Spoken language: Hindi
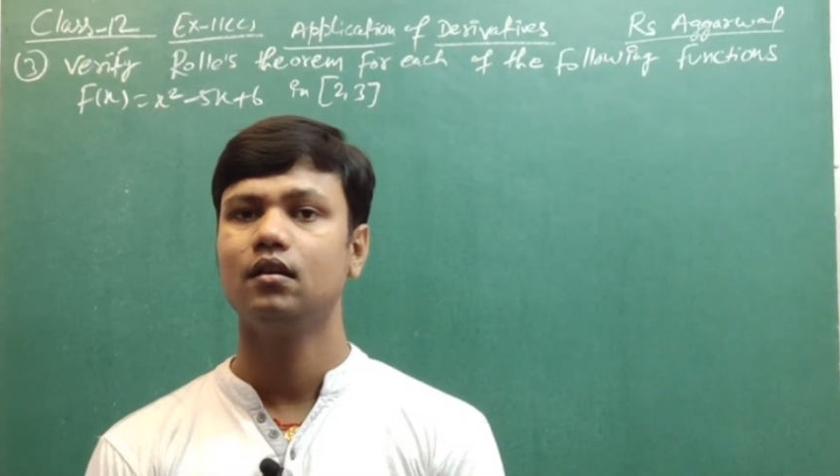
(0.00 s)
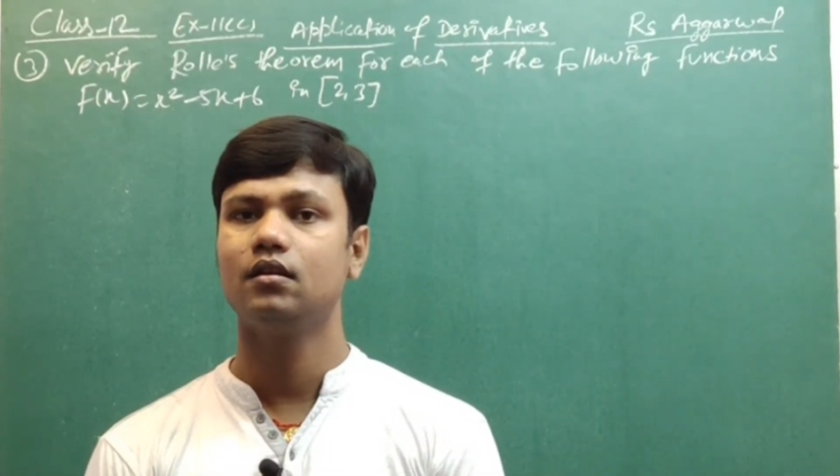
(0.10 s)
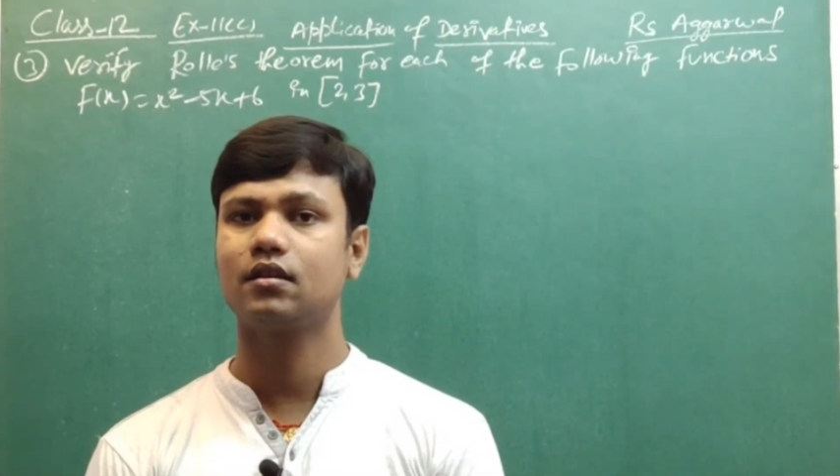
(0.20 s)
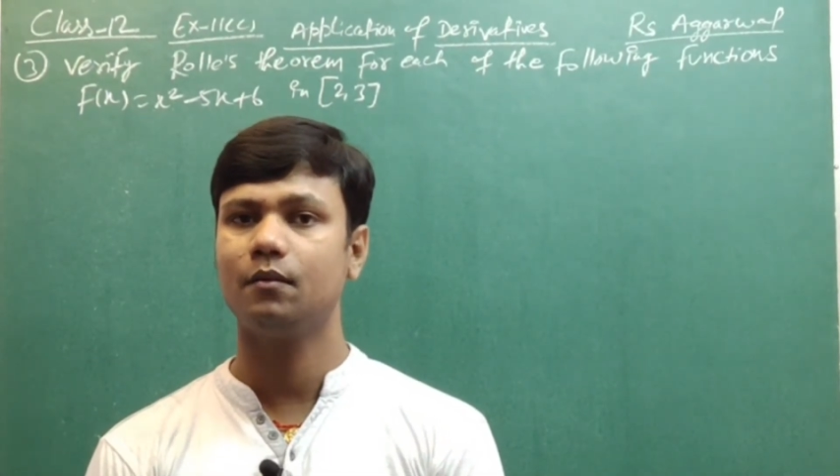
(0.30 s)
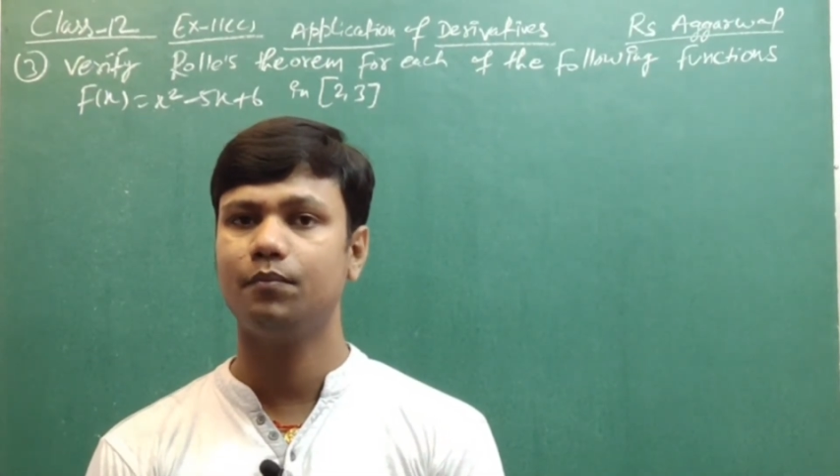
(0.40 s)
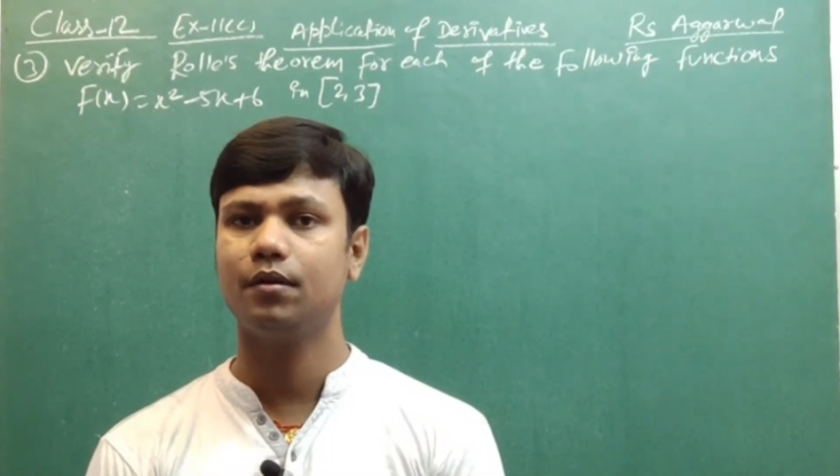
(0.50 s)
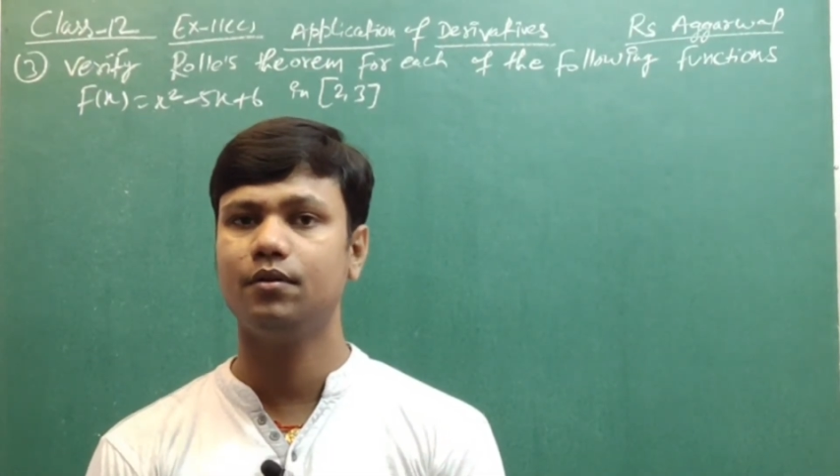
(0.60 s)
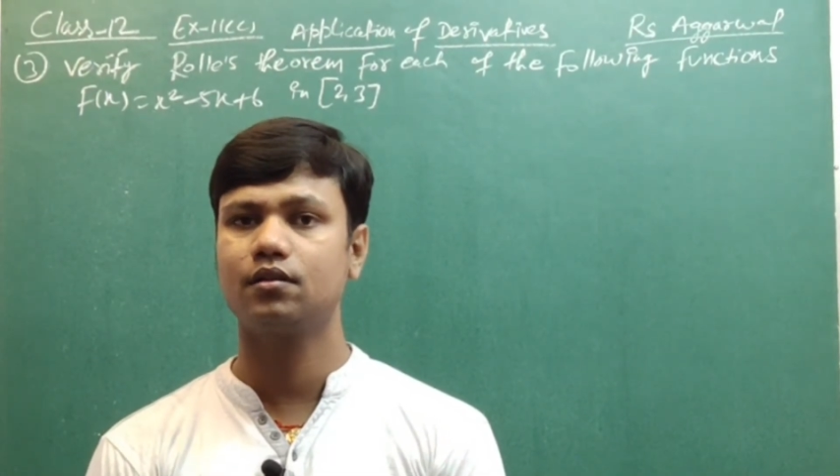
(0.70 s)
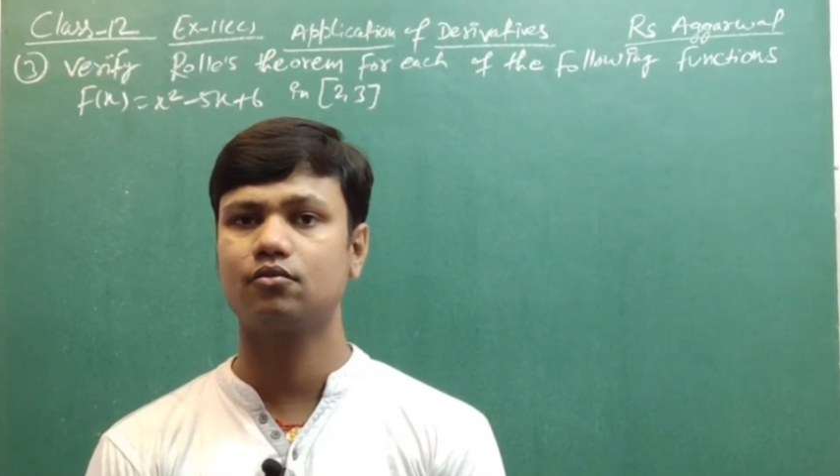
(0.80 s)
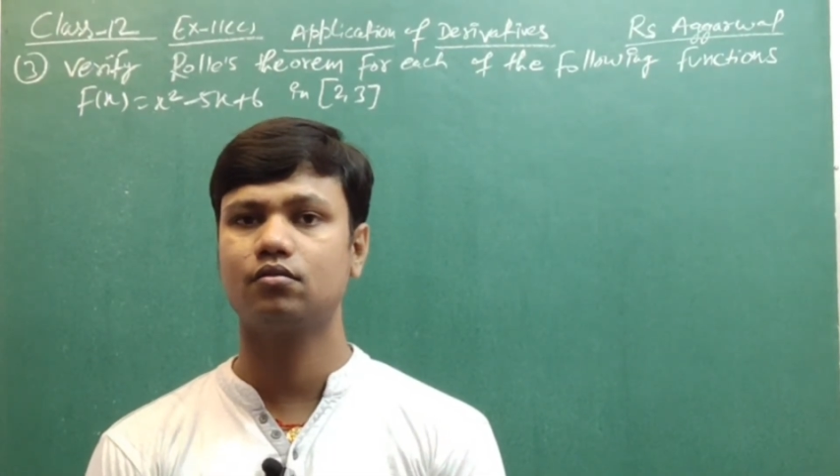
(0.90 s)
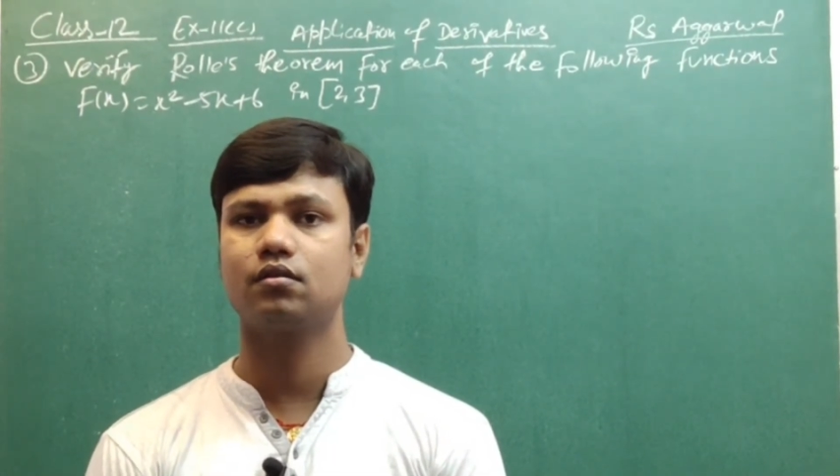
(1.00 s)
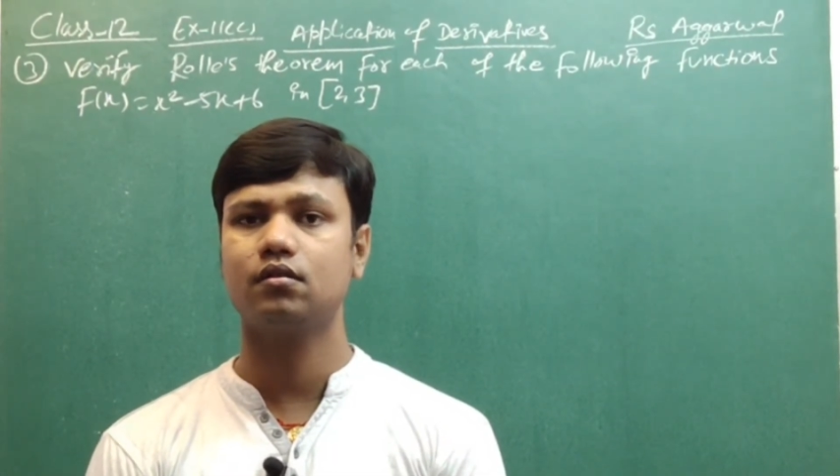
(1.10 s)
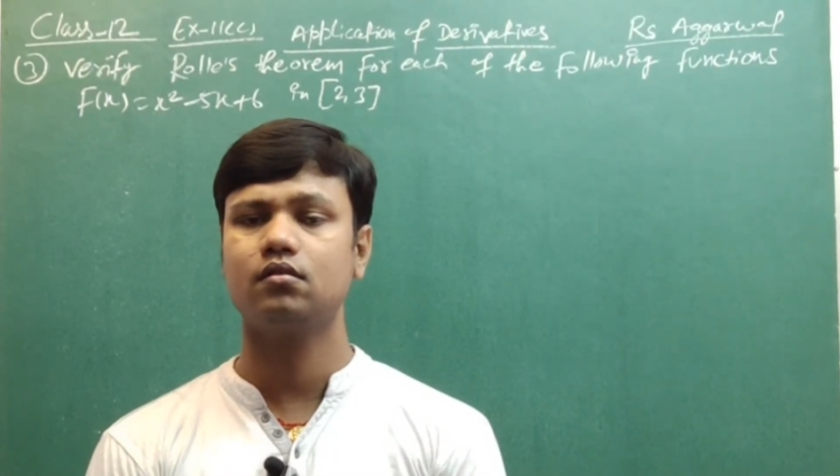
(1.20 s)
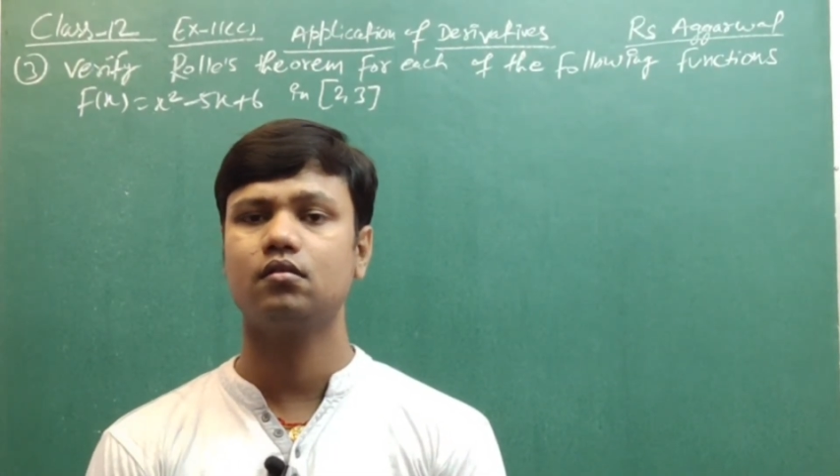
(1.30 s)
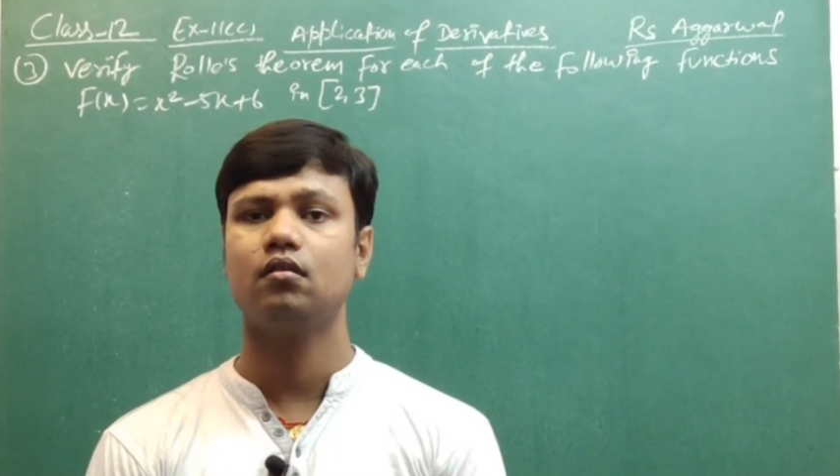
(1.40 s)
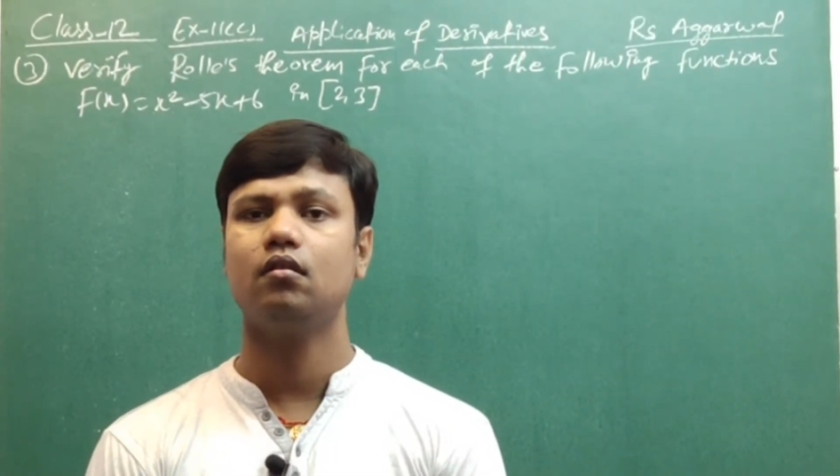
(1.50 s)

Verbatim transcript: इसका प्रीवियस क्वेश्चंस